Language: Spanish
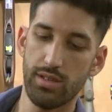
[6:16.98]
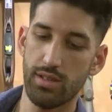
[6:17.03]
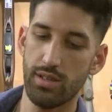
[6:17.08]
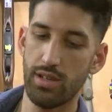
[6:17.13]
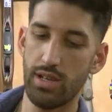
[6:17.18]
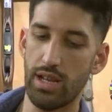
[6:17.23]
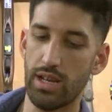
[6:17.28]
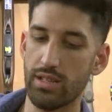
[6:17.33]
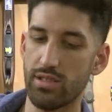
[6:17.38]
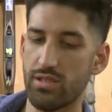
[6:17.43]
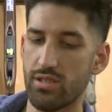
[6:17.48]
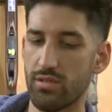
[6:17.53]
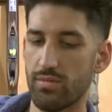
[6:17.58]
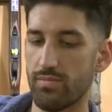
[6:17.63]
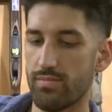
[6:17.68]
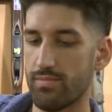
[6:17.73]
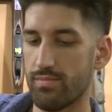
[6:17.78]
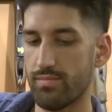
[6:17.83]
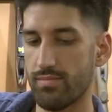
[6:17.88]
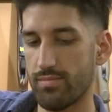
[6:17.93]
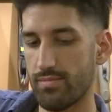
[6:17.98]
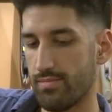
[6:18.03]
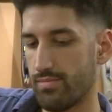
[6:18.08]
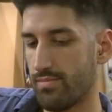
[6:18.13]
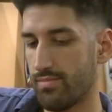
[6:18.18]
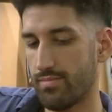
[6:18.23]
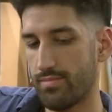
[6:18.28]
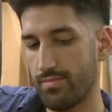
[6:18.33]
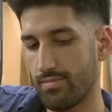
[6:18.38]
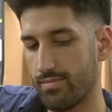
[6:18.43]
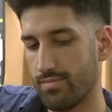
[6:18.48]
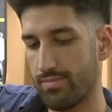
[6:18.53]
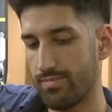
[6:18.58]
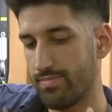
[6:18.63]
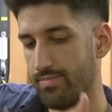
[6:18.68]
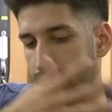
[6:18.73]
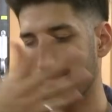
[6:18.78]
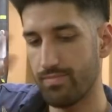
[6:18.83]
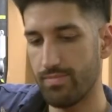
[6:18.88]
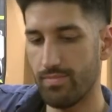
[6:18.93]
y la acción
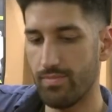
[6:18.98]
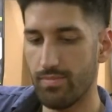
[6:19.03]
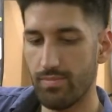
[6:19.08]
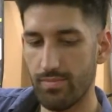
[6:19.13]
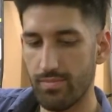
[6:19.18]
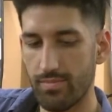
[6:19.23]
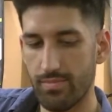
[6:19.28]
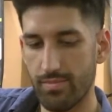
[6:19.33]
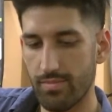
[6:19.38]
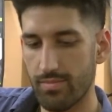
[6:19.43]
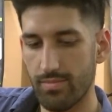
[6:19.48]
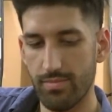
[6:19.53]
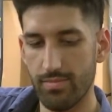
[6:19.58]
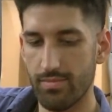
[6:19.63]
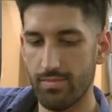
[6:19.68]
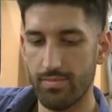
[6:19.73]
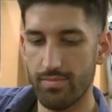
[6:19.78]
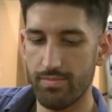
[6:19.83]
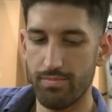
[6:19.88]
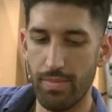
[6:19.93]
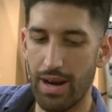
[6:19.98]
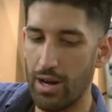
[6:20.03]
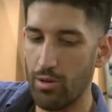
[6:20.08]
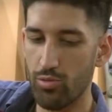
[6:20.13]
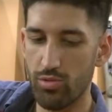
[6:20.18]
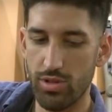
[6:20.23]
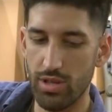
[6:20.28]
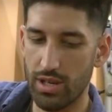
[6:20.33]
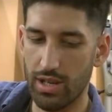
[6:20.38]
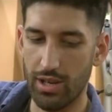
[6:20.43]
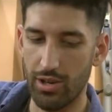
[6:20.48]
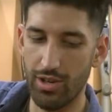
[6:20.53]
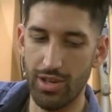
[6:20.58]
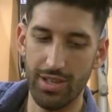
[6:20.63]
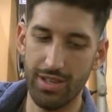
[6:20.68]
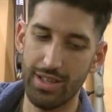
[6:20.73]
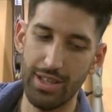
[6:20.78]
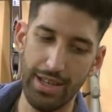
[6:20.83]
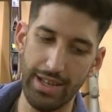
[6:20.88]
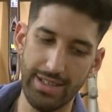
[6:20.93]
mm, Mauser que hoy
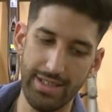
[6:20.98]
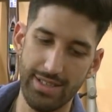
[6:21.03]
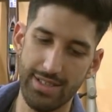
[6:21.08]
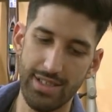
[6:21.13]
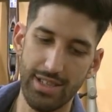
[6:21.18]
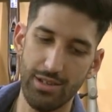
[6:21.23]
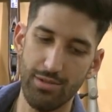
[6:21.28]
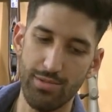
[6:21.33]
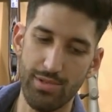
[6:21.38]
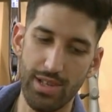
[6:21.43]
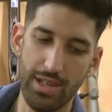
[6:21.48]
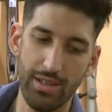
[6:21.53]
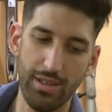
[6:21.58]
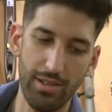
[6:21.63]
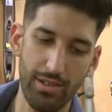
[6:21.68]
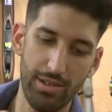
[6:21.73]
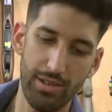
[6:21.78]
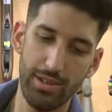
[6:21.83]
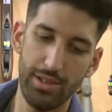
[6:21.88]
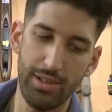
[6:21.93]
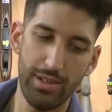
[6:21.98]
en día se sigue usando.